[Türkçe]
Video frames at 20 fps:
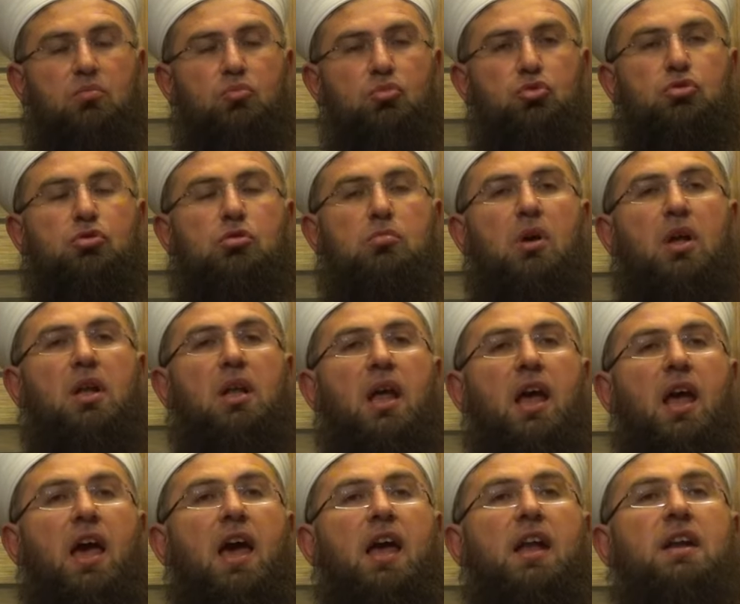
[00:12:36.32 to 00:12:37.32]
Müslüman
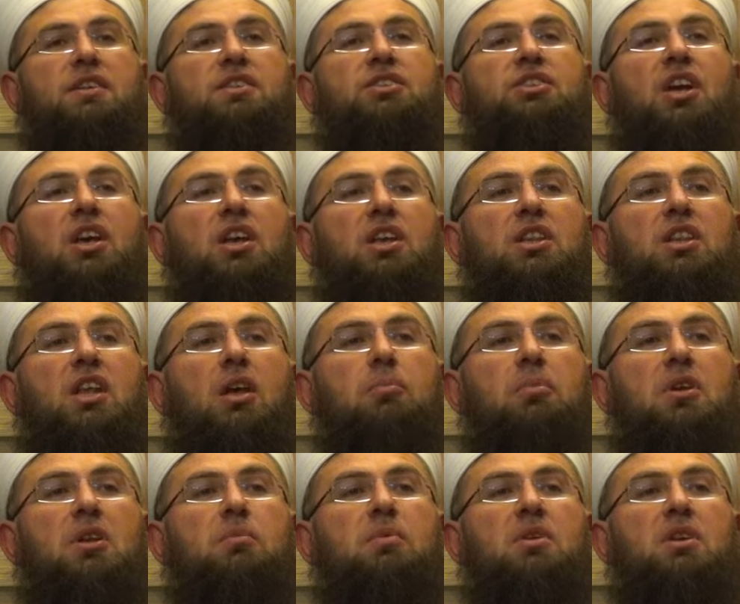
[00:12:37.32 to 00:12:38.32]
her şeyinde
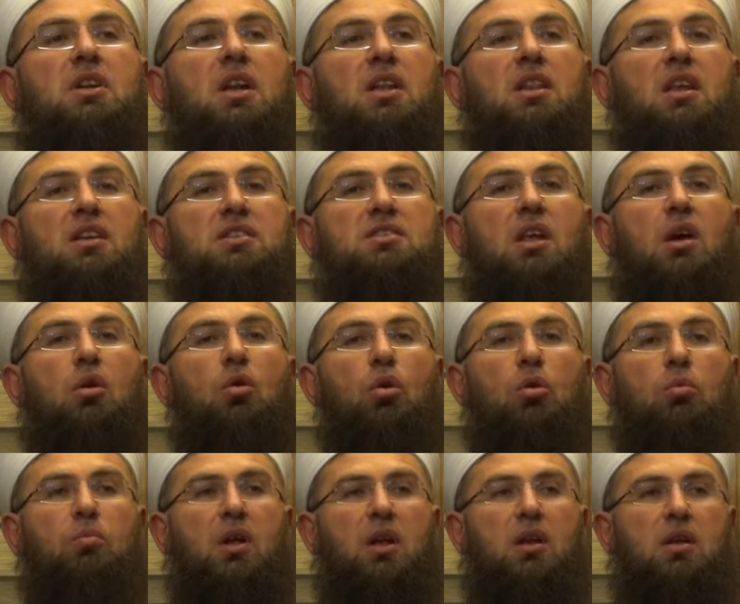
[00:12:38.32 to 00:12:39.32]
birbirine destek
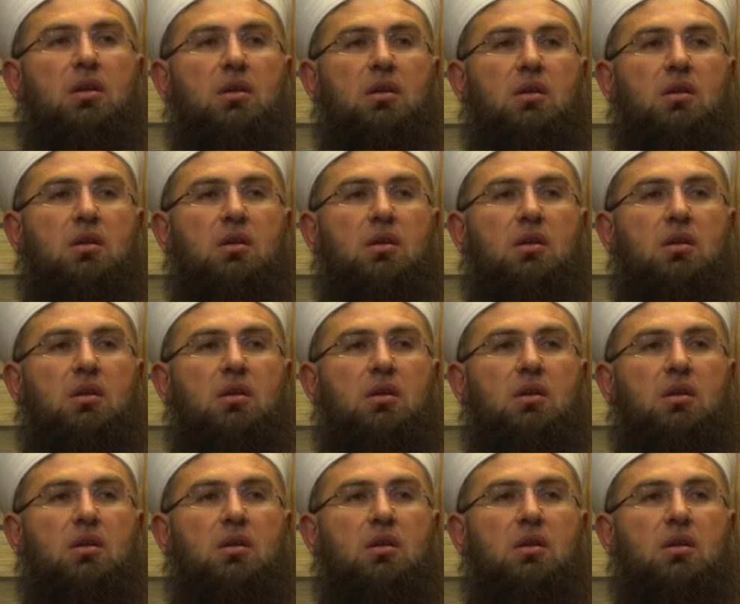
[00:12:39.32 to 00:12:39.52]
olmalı.